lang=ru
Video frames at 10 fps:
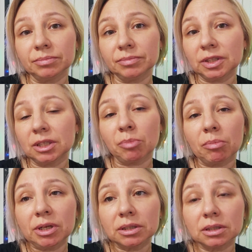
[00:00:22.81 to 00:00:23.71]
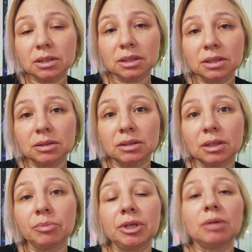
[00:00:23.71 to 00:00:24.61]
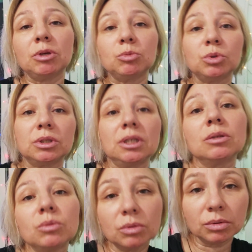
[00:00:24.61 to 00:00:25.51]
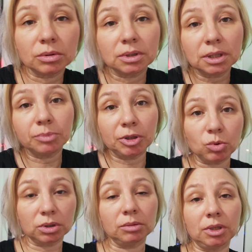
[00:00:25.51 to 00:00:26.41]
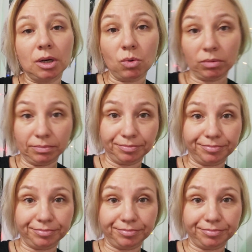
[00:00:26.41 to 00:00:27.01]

нигде поблизости за приемлемую цену э, сыра пригодное молоко.